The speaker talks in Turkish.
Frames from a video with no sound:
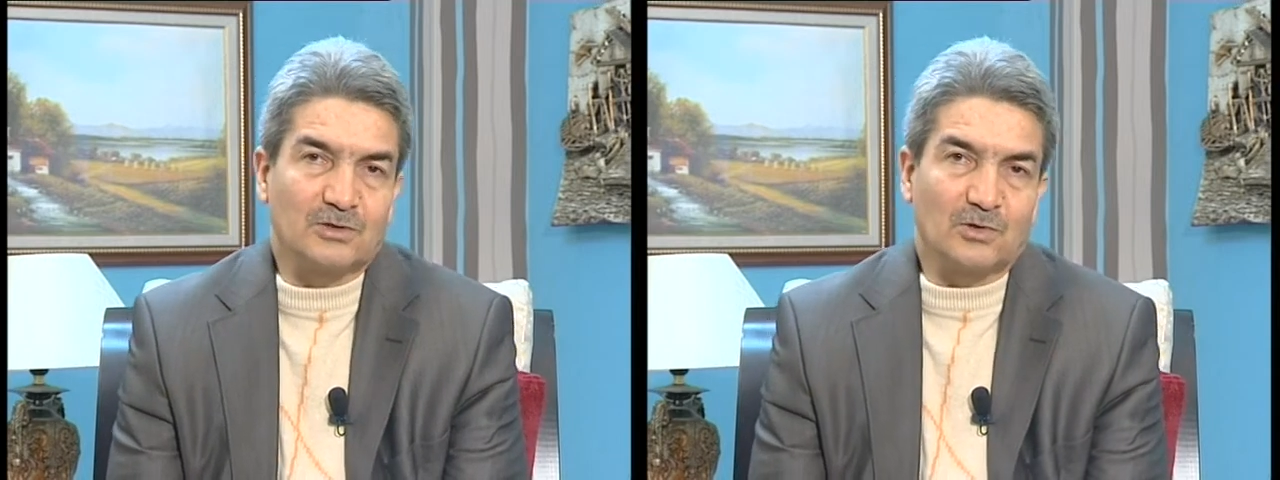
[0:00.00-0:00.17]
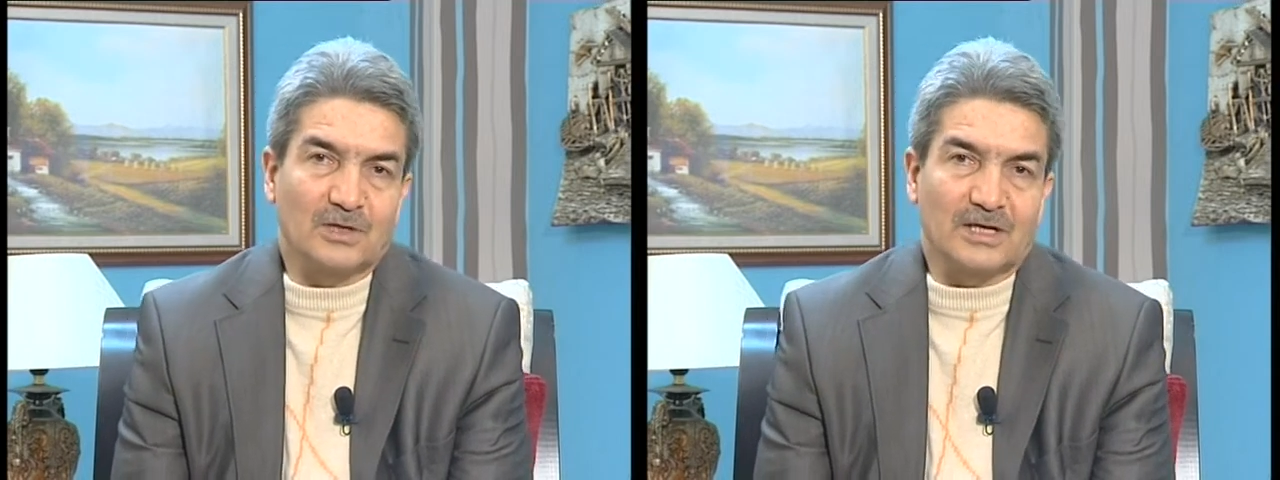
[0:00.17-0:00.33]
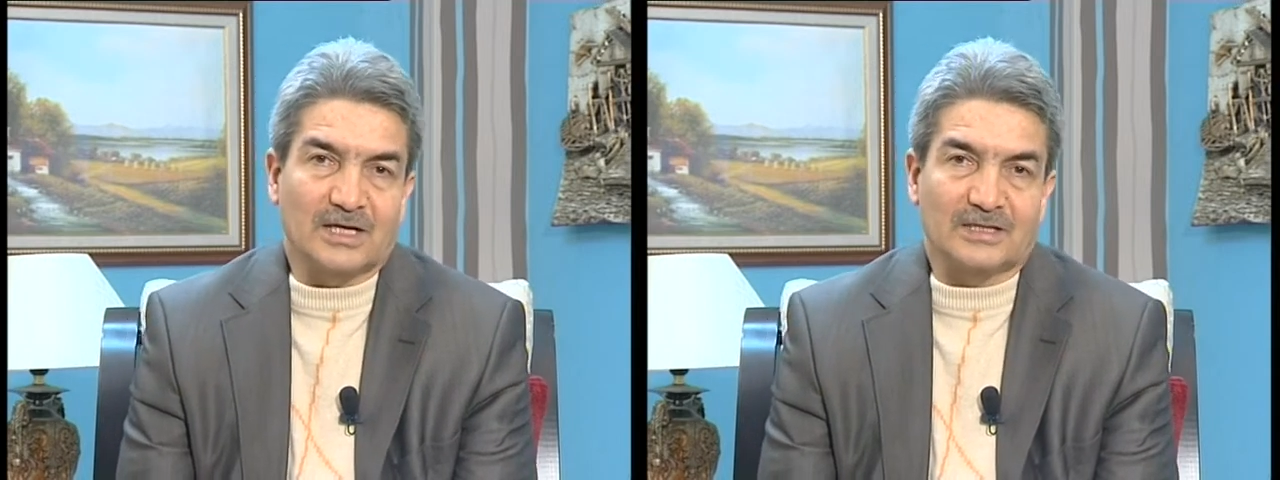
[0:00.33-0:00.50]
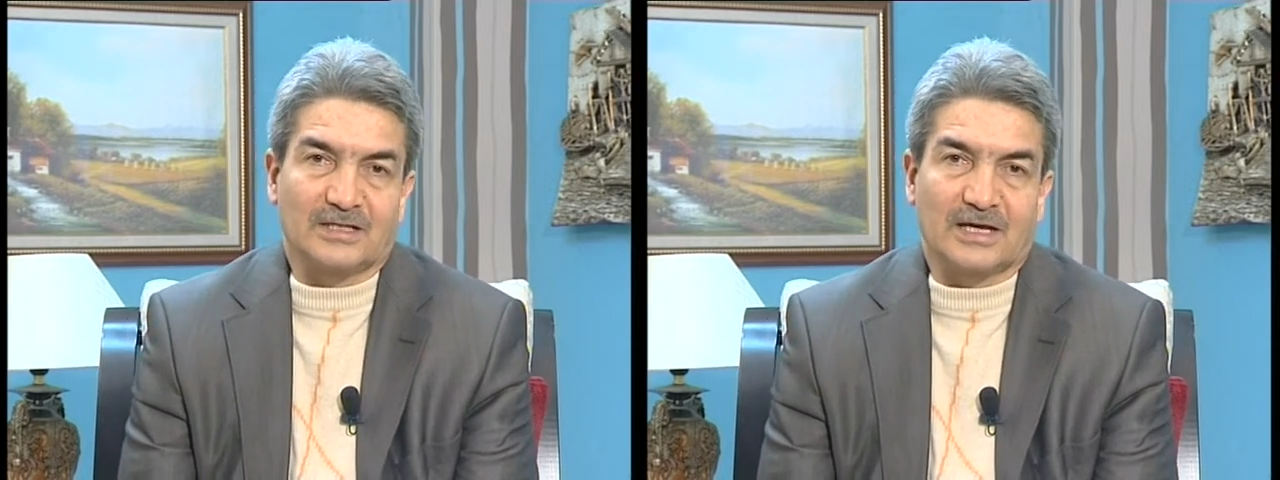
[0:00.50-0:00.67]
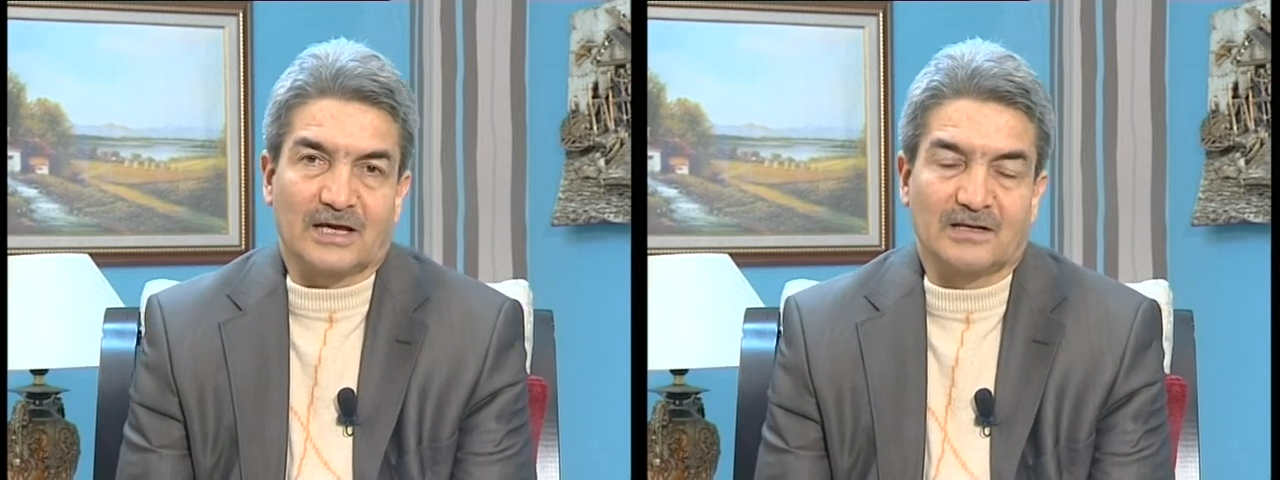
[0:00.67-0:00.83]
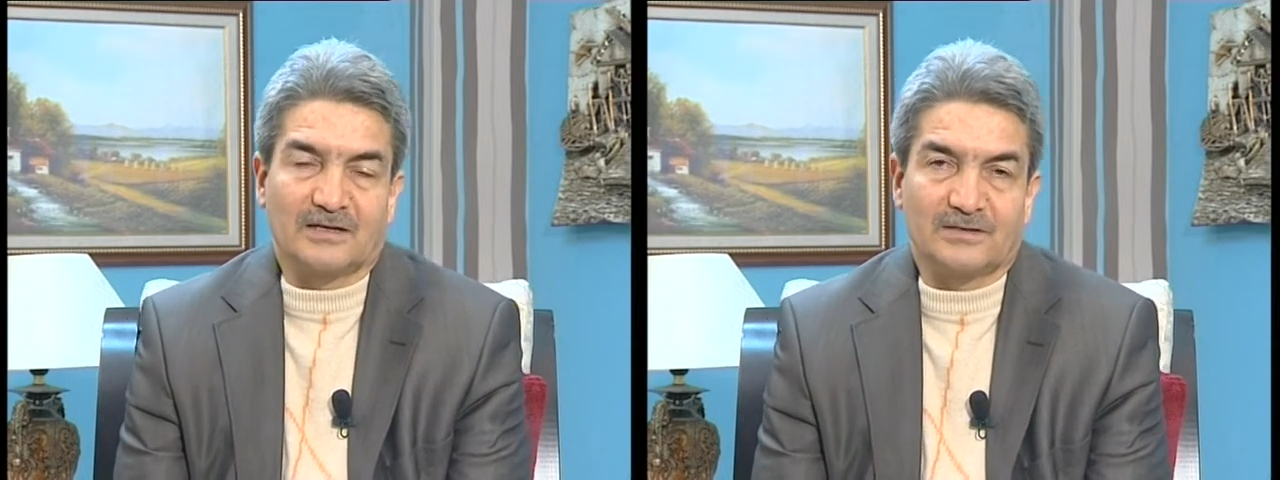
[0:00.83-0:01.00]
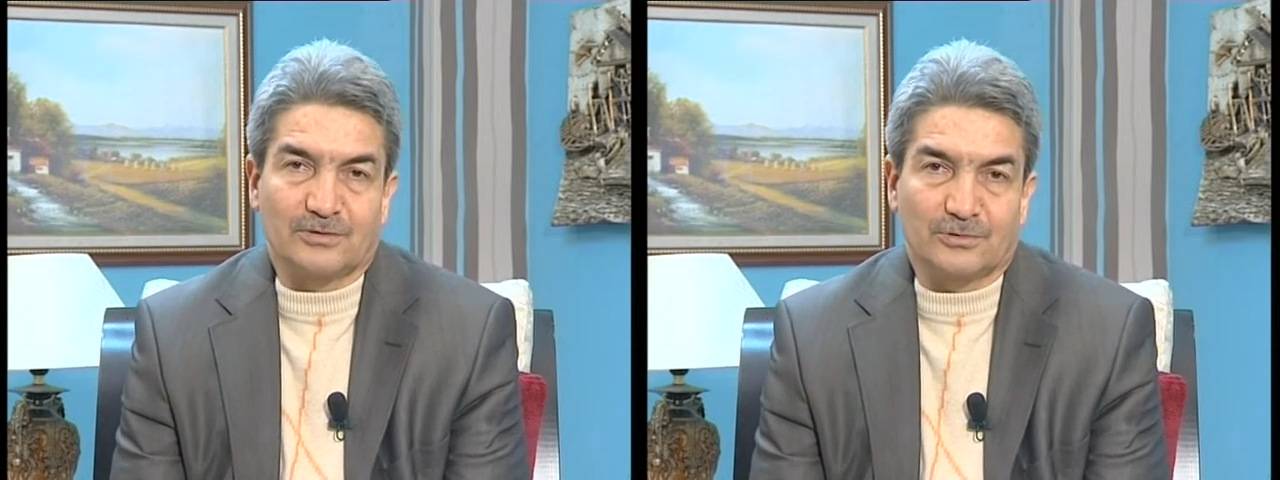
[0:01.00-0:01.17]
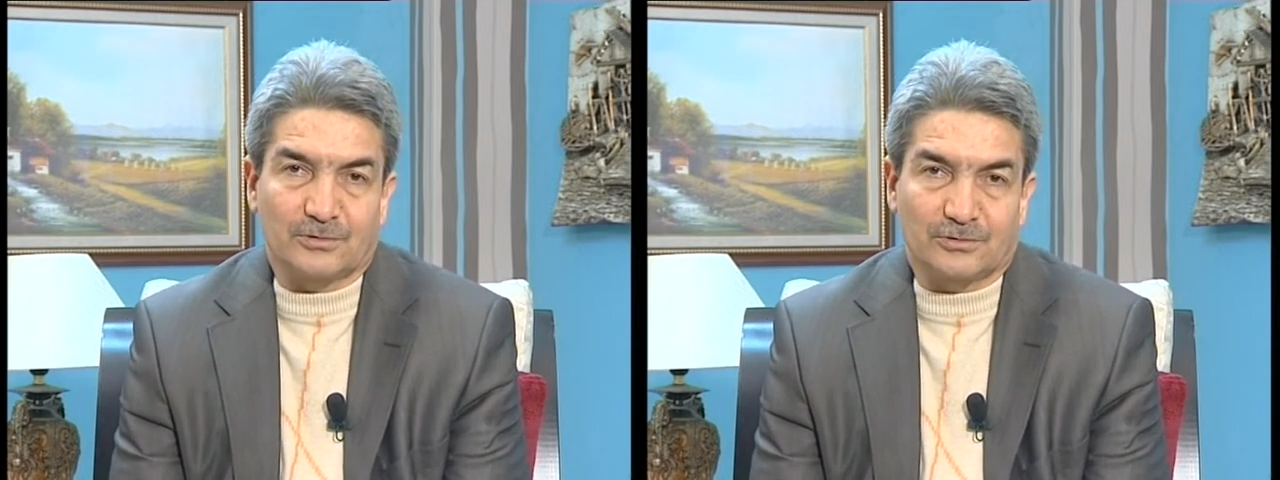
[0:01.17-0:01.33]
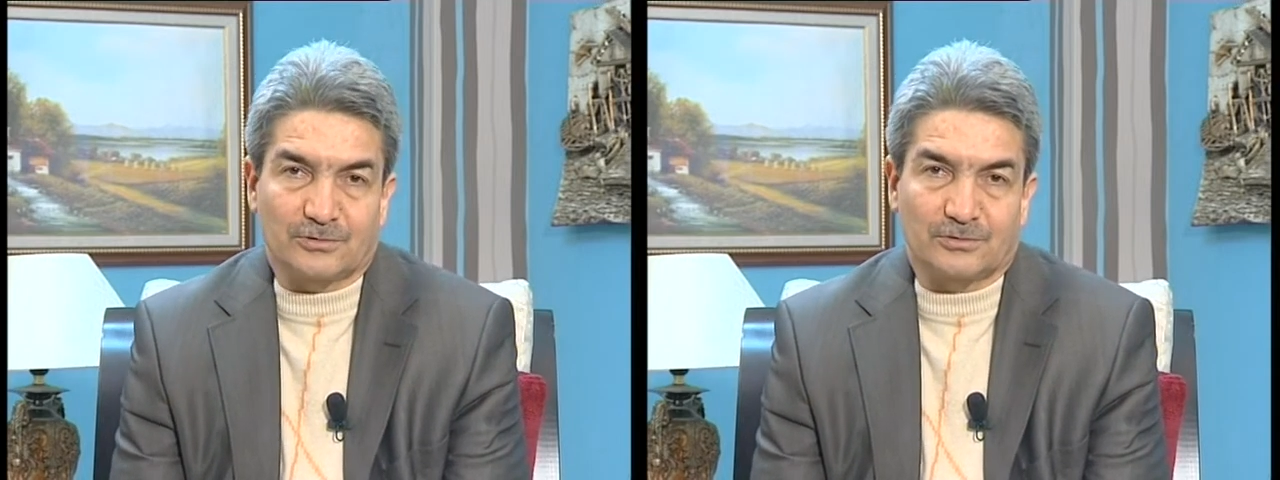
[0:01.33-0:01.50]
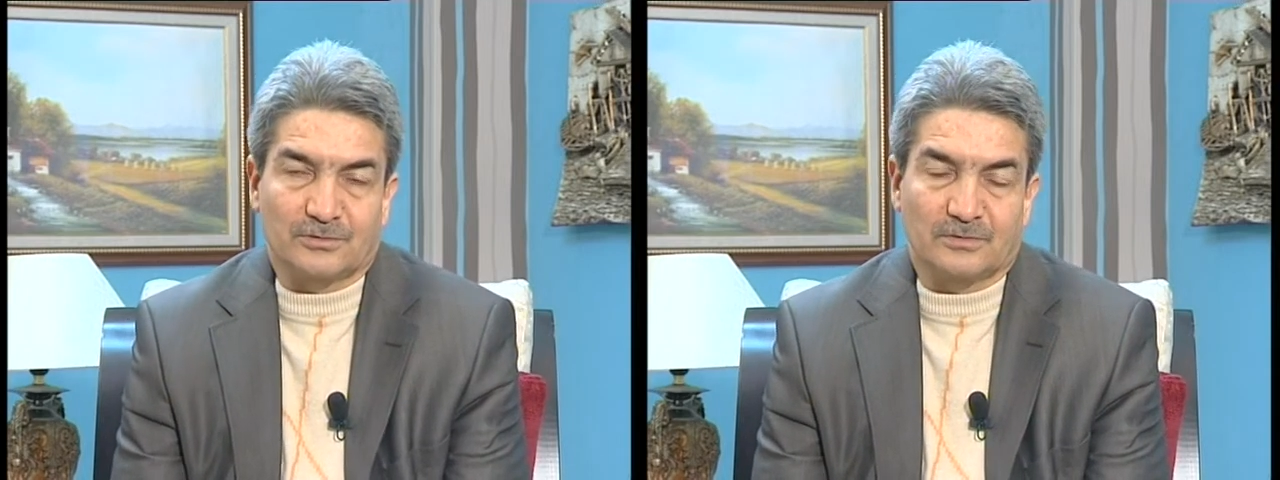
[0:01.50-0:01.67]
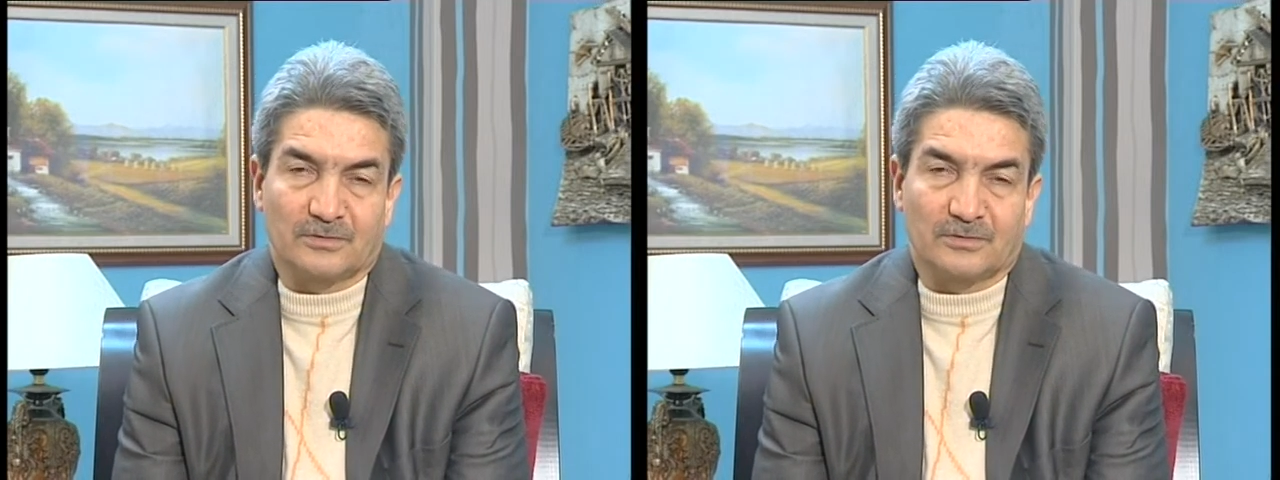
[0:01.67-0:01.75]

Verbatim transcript: olarak değerlendiriyor.